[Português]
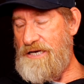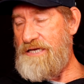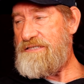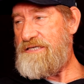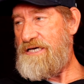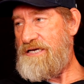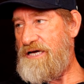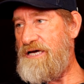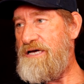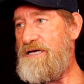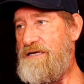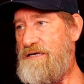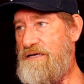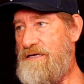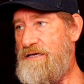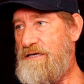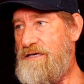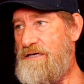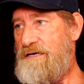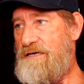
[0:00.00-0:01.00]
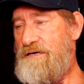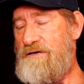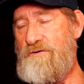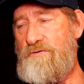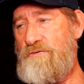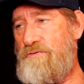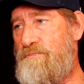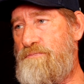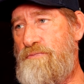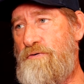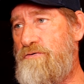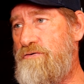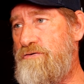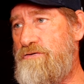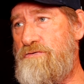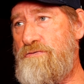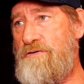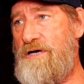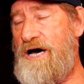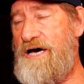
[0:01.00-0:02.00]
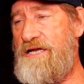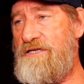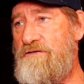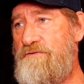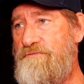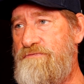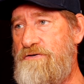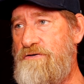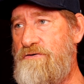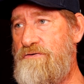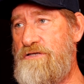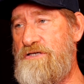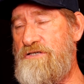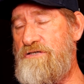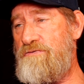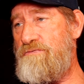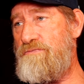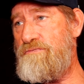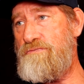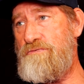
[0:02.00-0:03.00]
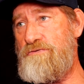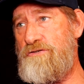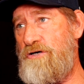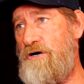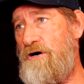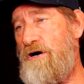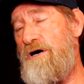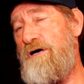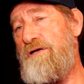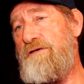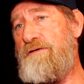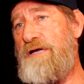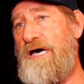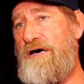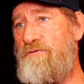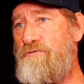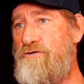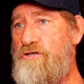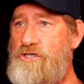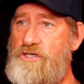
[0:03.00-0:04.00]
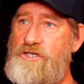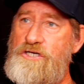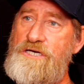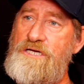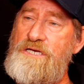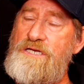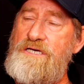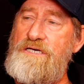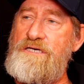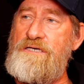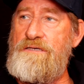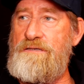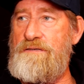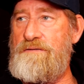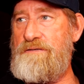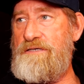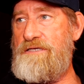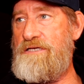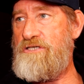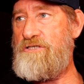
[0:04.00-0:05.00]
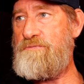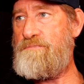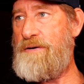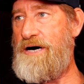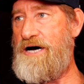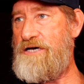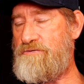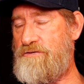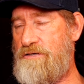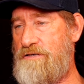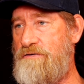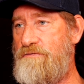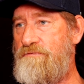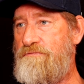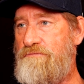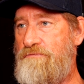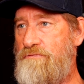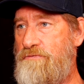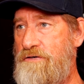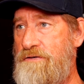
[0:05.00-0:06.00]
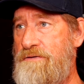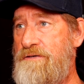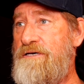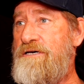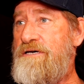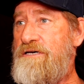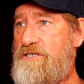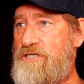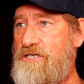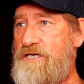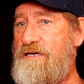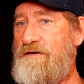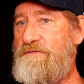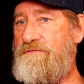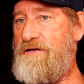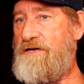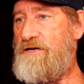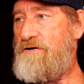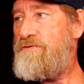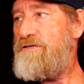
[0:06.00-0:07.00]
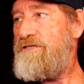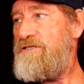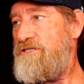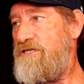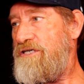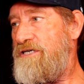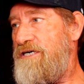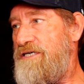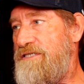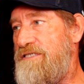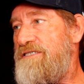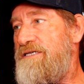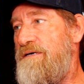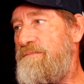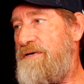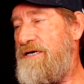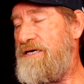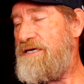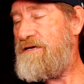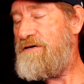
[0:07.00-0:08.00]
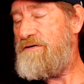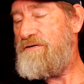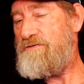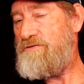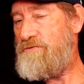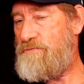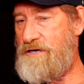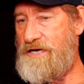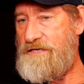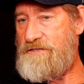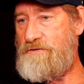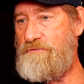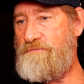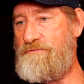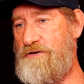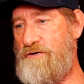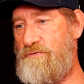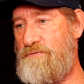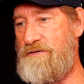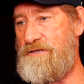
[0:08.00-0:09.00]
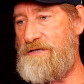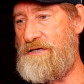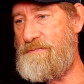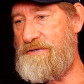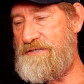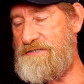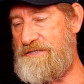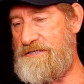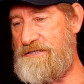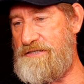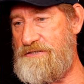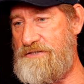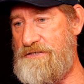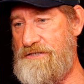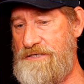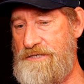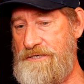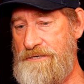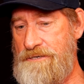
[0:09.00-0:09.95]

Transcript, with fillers: Nazaré. Eu, poucos lugares eu vi ondas. Eu, só na, no Chile, Ilha de Páscoa, que eu fui, cheguei a ver ondas gigantes também, que são lugares que eu frequentei bastante.